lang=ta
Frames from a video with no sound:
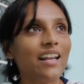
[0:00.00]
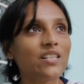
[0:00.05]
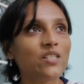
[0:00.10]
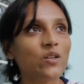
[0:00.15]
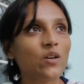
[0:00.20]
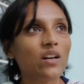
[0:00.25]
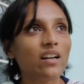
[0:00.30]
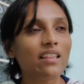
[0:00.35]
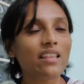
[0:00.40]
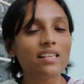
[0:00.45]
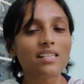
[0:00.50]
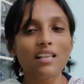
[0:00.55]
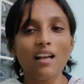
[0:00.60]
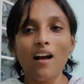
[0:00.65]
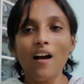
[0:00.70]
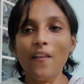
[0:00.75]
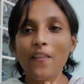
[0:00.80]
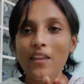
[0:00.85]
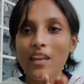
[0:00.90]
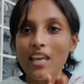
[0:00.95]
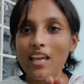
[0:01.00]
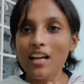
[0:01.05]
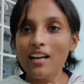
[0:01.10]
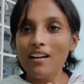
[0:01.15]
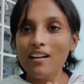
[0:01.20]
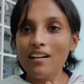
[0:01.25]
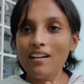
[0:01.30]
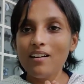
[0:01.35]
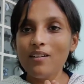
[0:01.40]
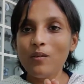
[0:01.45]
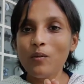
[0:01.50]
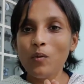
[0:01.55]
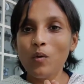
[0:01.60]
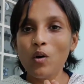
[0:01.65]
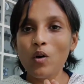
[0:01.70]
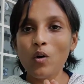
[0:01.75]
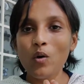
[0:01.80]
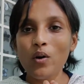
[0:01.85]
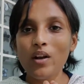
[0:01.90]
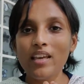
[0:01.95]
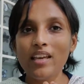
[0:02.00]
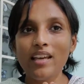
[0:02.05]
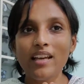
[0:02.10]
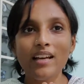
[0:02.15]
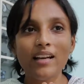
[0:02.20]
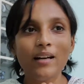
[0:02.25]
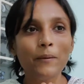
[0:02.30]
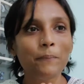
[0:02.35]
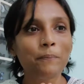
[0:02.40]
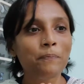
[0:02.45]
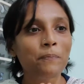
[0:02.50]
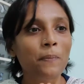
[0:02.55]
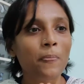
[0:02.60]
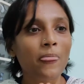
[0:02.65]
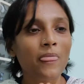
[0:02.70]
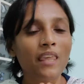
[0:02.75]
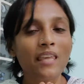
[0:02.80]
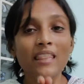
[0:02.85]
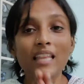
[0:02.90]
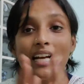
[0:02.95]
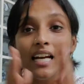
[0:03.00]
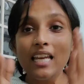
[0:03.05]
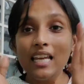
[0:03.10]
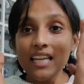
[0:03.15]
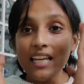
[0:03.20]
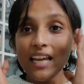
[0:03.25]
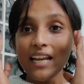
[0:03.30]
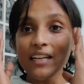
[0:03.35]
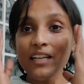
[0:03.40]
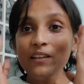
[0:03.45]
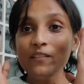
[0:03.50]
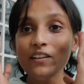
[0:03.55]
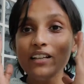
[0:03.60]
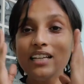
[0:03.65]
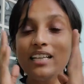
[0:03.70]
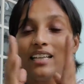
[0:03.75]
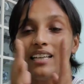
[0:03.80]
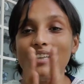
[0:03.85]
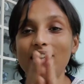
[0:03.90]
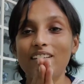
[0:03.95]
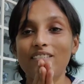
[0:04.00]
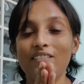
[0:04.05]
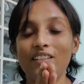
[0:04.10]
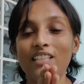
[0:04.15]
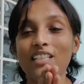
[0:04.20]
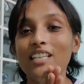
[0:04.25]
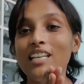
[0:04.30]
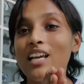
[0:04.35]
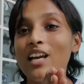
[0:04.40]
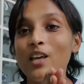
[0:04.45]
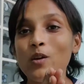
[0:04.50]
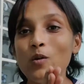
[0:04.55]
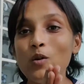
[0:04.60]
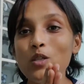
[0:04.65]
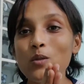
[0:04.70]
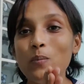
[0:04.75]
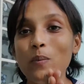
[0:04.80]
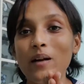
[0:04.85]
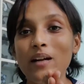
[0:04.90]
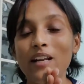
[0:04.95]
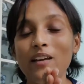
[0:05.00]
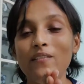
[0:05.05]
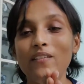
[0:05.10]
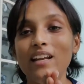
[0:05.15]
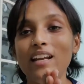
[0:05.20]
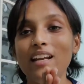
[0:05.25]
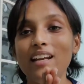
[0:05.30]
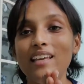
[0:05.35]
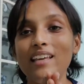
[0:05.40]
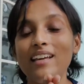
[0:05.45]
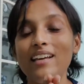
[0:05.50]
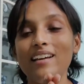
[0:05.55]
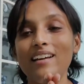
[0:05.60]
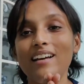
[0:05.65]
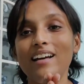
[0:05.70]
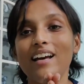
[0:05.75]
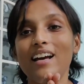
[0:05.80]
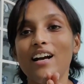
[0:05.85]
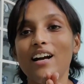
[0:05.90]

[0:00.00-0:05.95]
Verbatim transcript: என்ன சொல்றது சாதனைகள் உங்களுடைய இந்த கிரியேட்டிவிட்டி வந்து நீங்க யூஸ் பண்ண வேண்டிய